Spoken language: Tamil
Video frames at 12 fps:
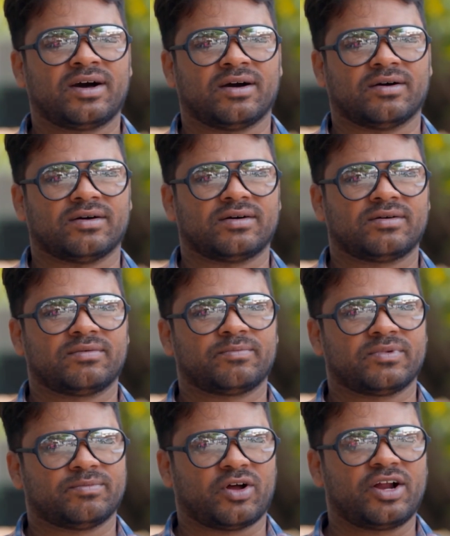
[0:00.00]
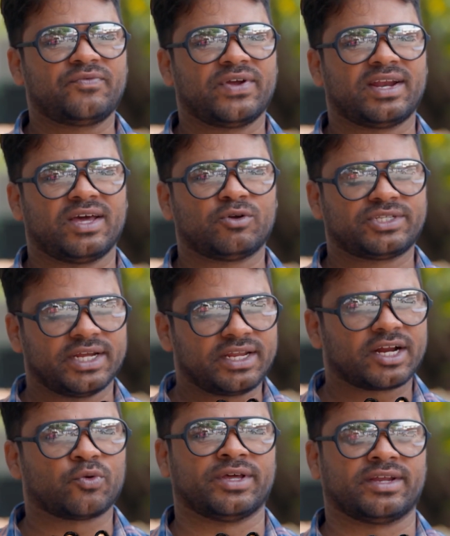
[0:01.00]
அம்மா பிராட்வேல ஒரு
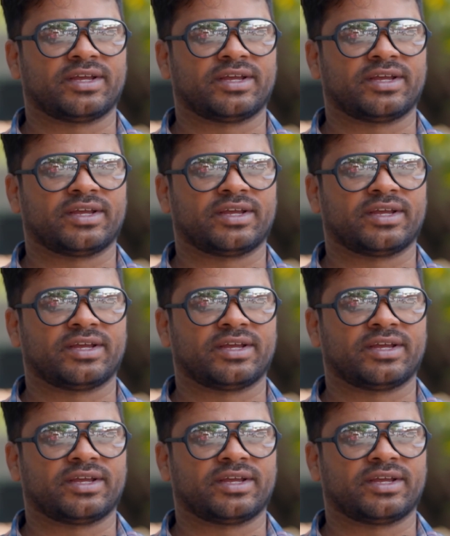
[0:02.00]
சேட்டு